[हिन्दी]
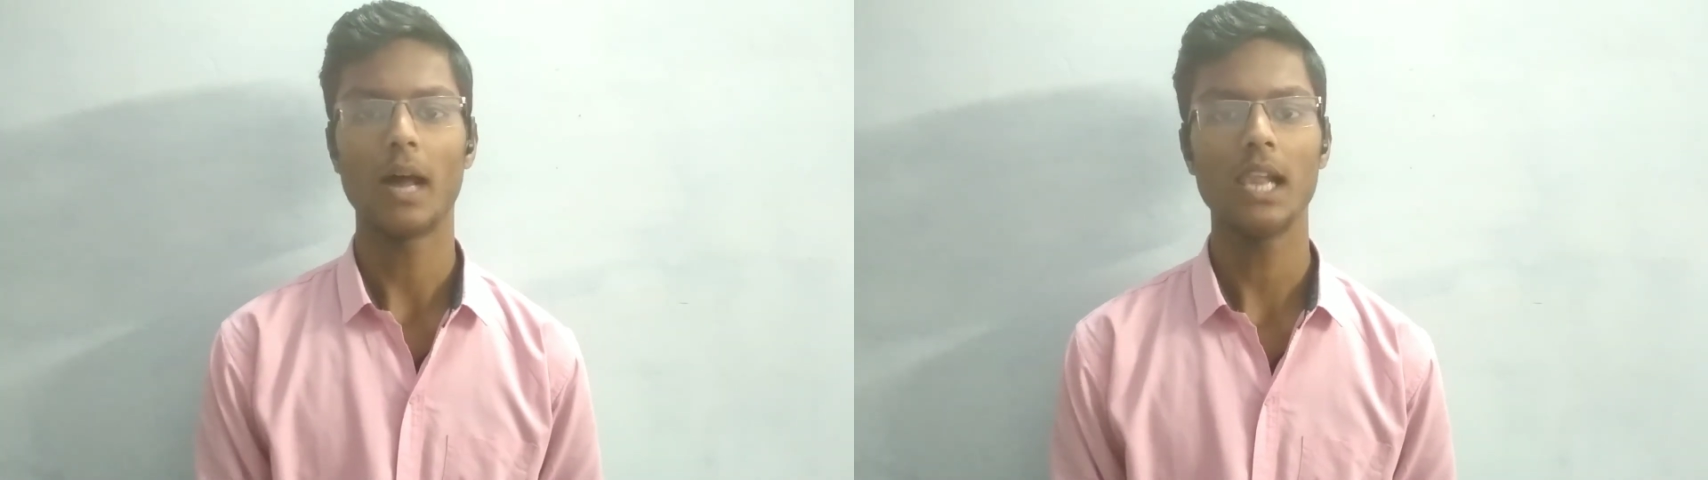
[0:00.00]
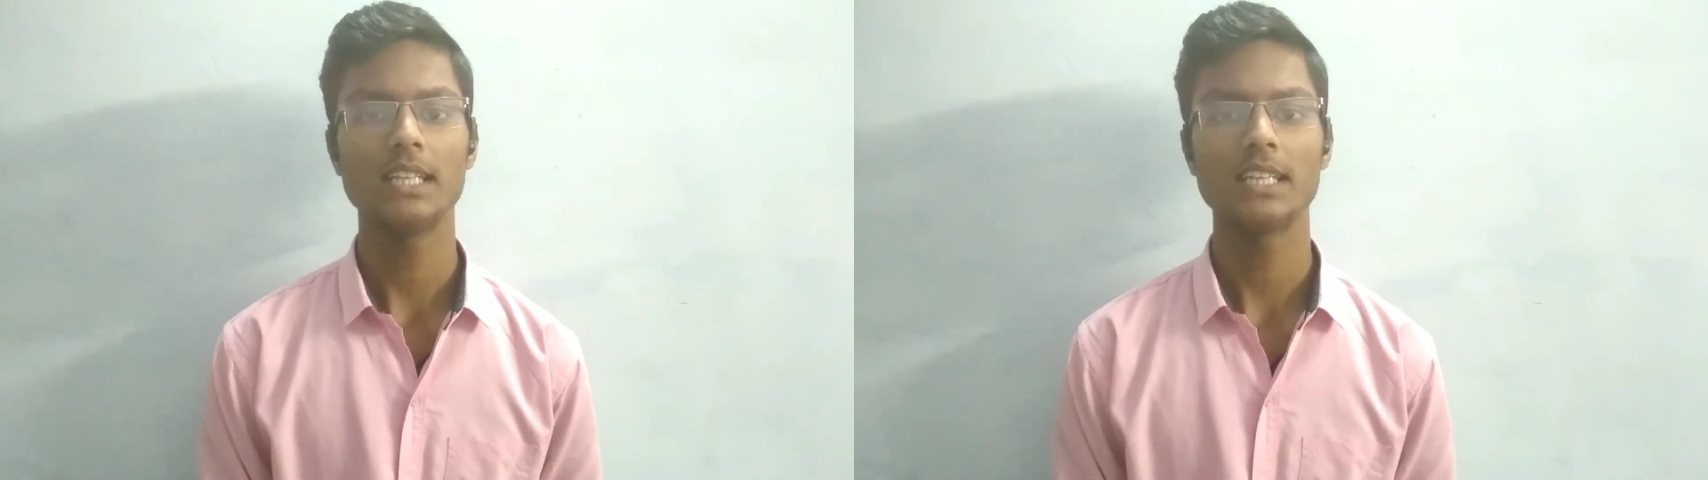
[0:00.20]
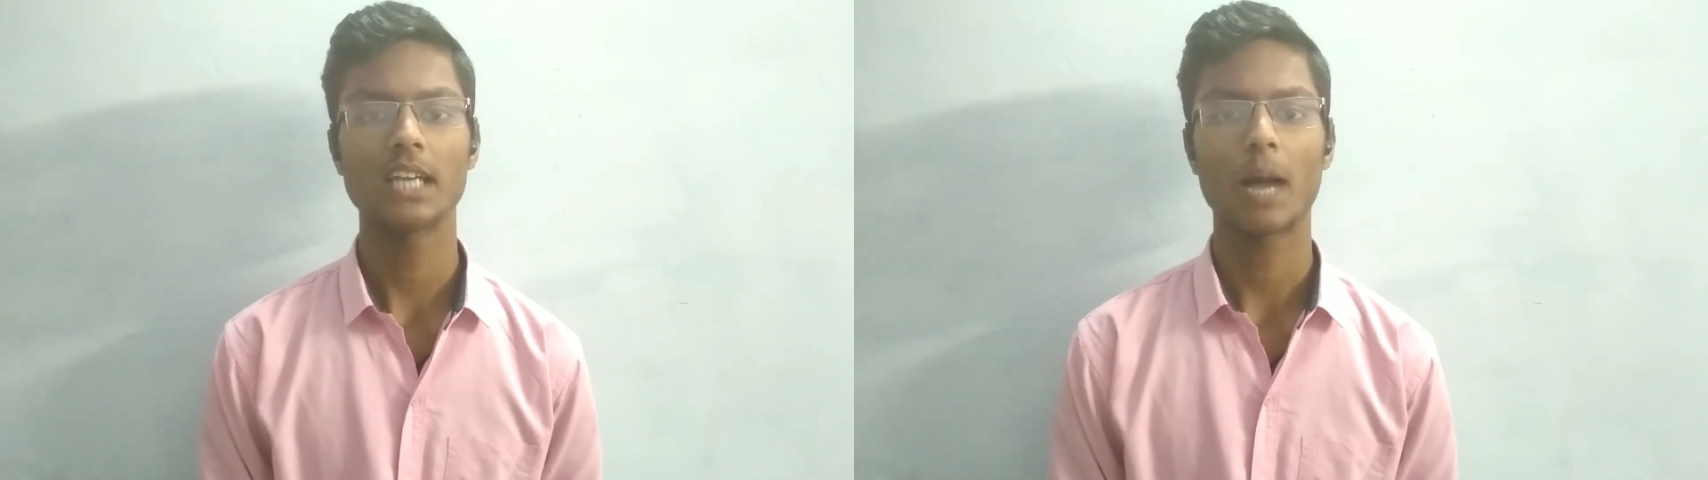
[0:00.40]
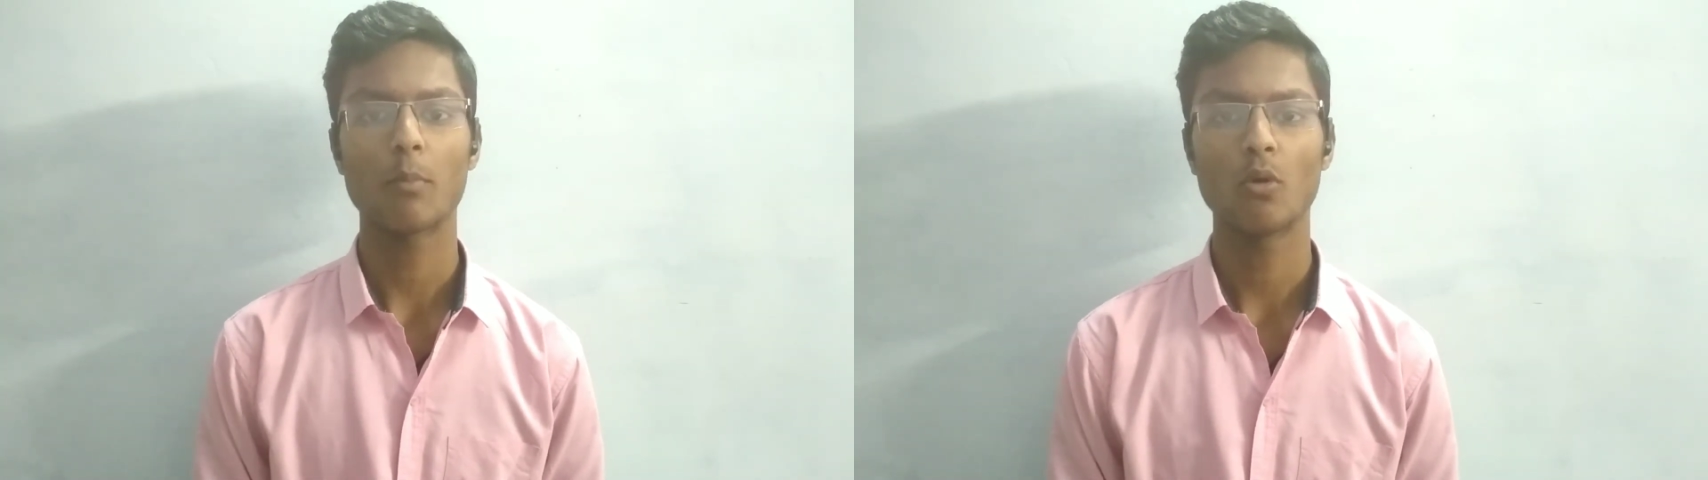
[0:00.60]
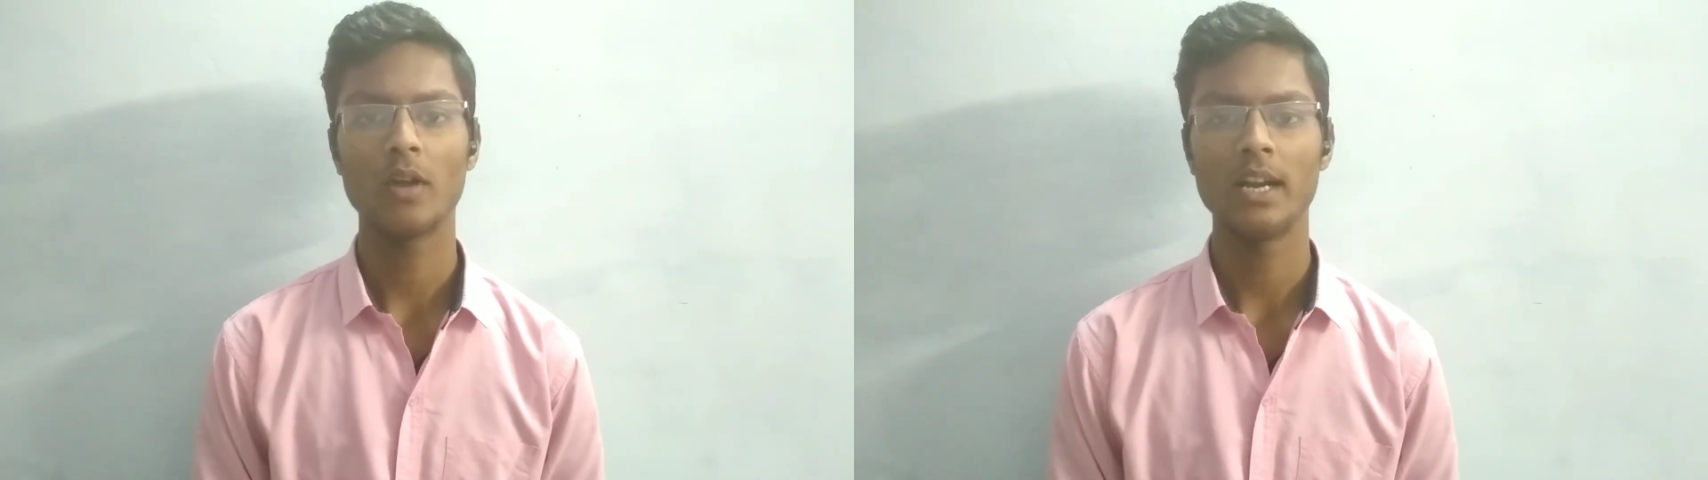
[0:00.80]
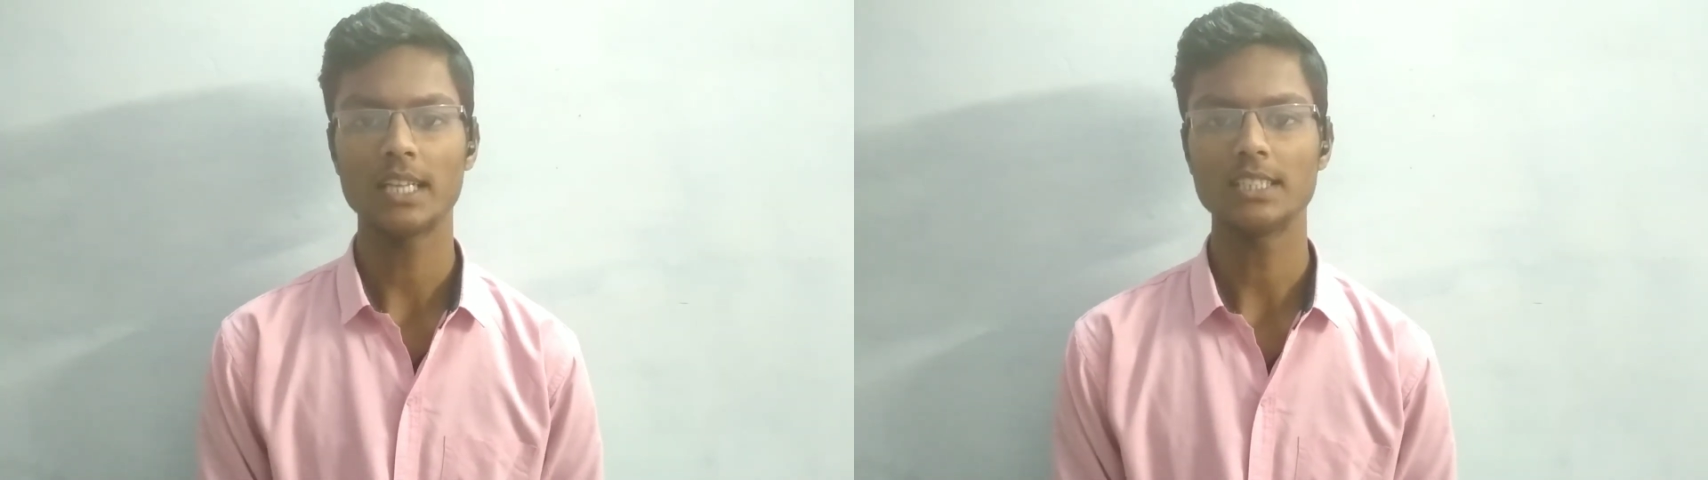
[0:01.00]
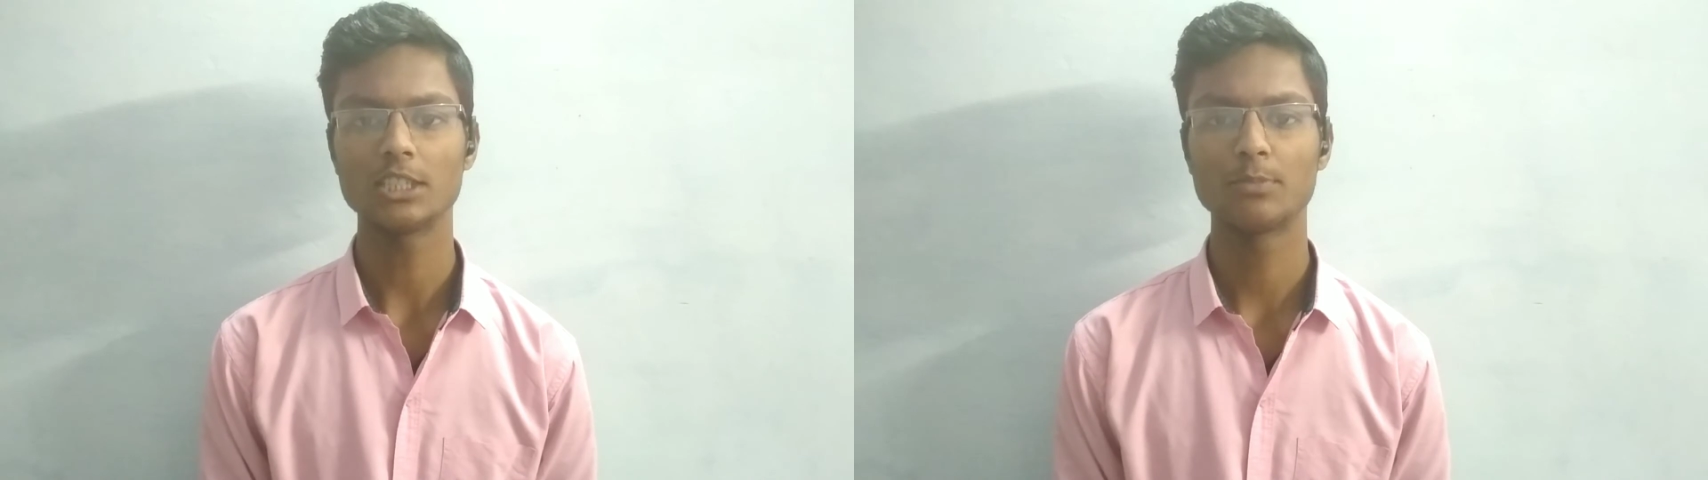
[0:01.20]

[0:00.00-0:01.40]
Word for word: मान लीजिए कि आपको इंटरनेट